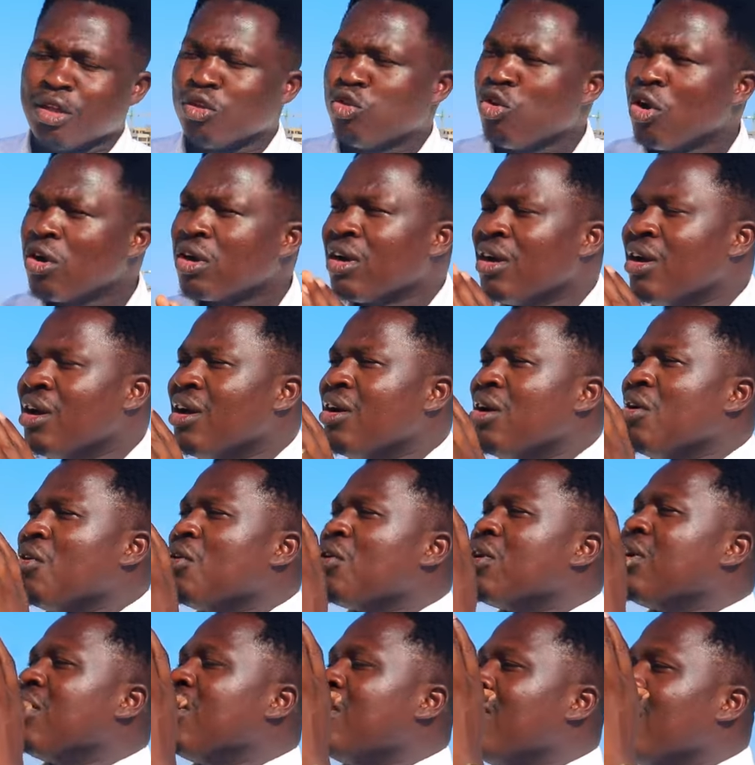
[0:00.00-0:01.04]
Donc,
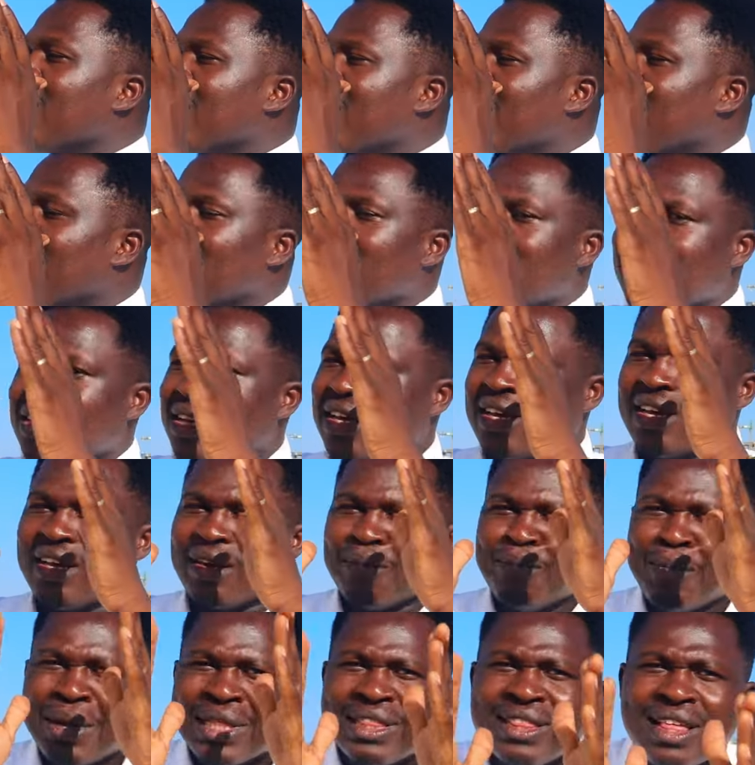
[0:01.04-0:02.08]

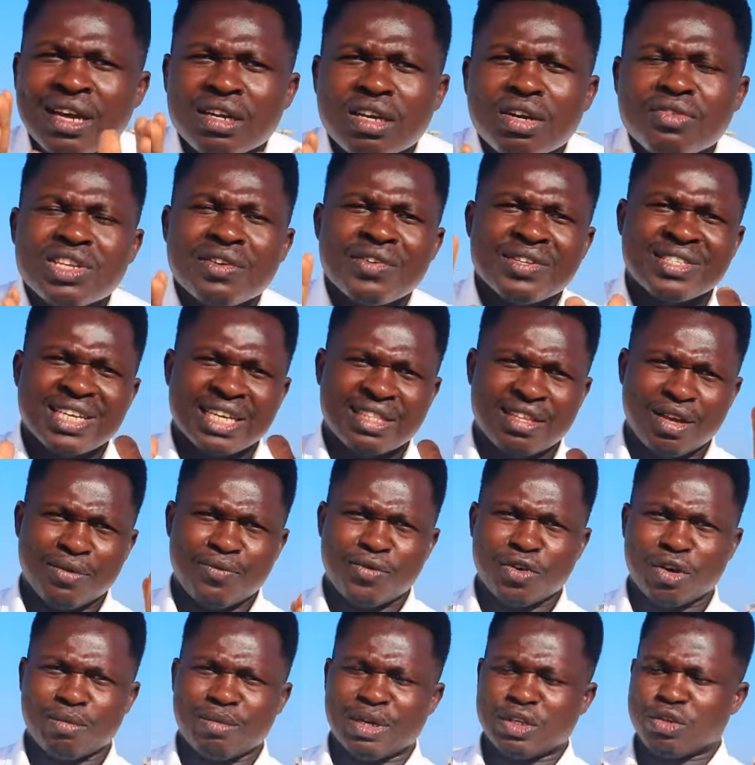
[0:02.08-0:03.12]
maintenant que vous avez cette
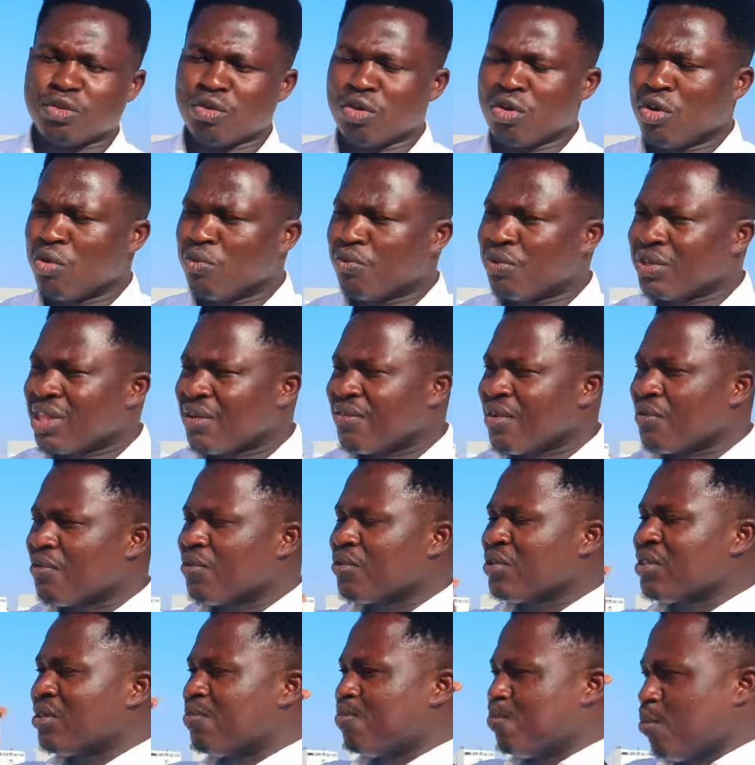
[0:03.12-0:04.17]
information, vous devez
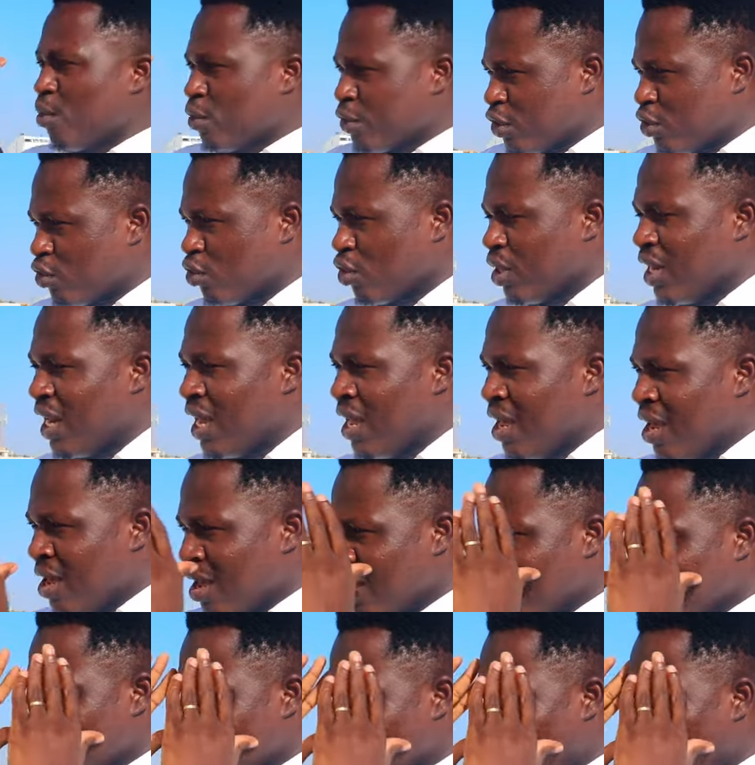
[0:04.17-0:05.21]
vous positionner
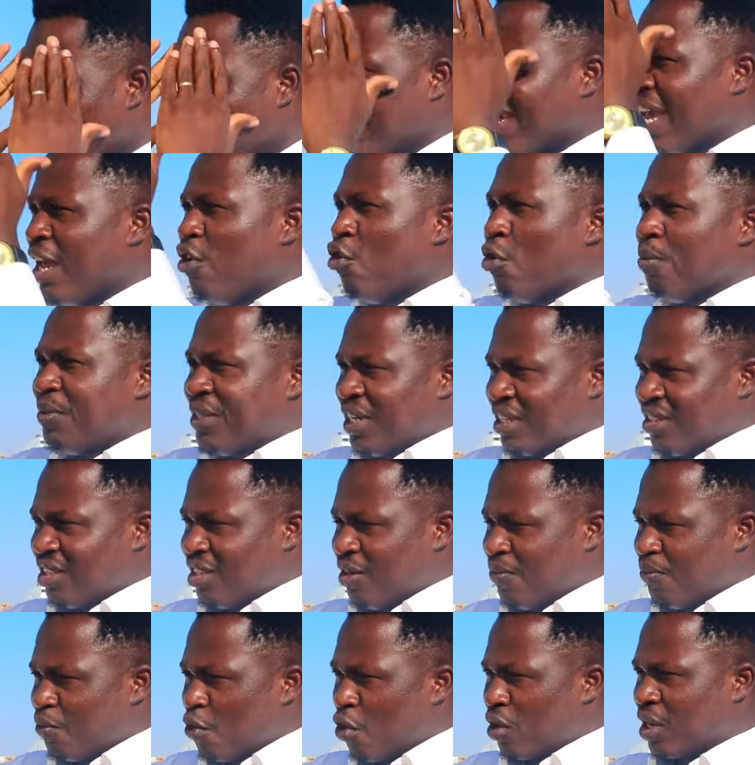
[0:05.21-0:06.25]
avec un
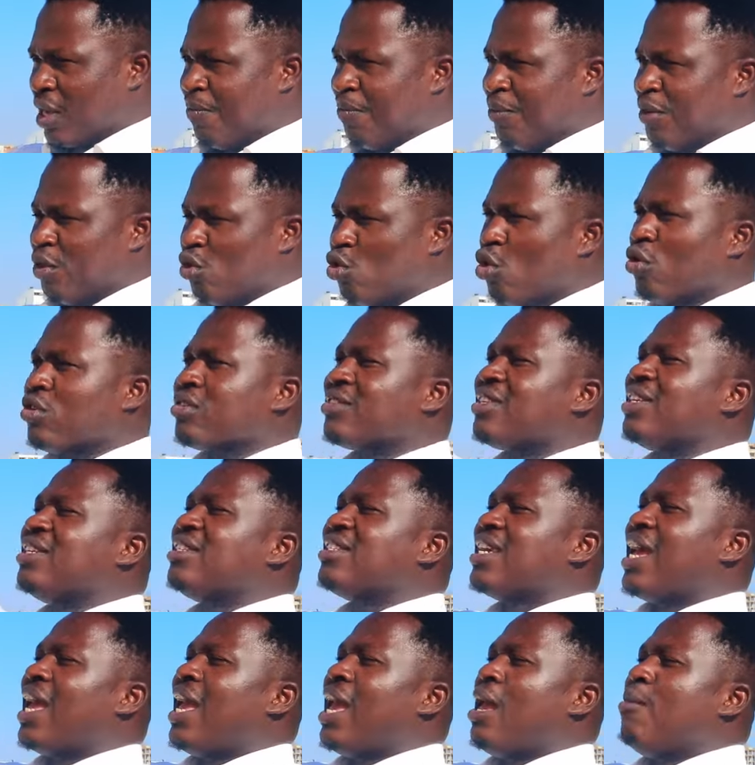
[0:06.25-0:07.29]
objectif, ok. Donc si
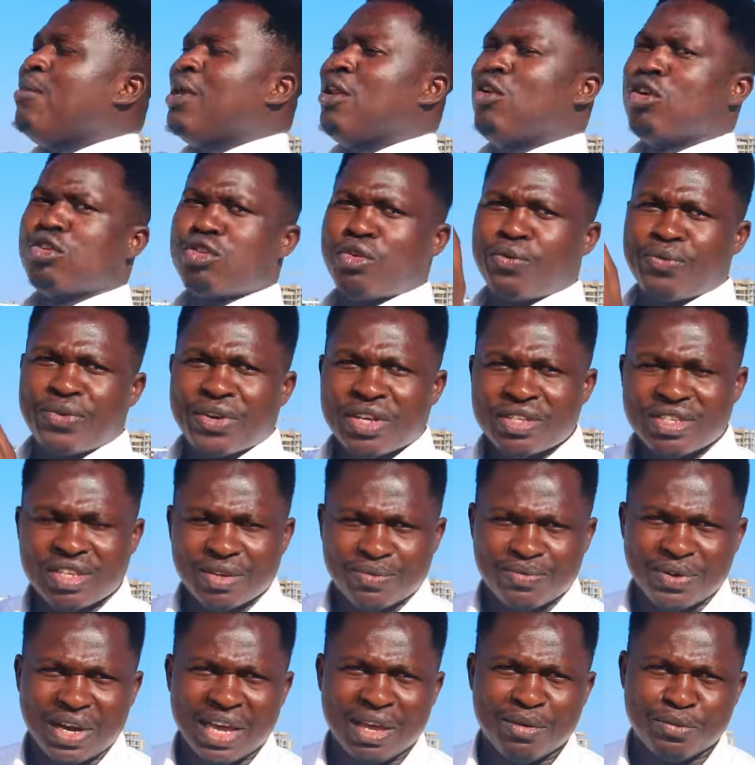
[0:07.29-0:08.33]
j'ai 1 million de francs
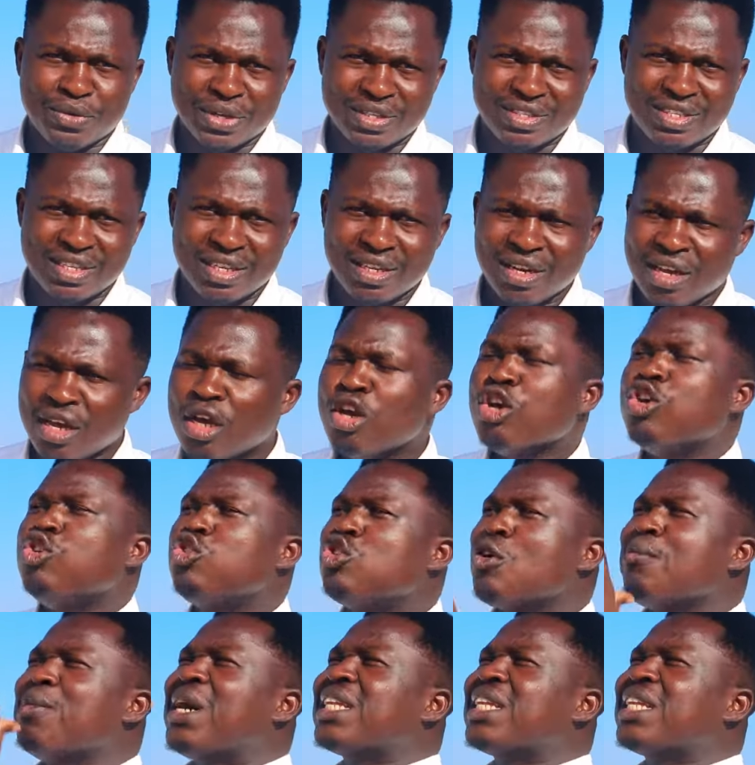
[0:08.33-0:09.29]
CFA à investir, je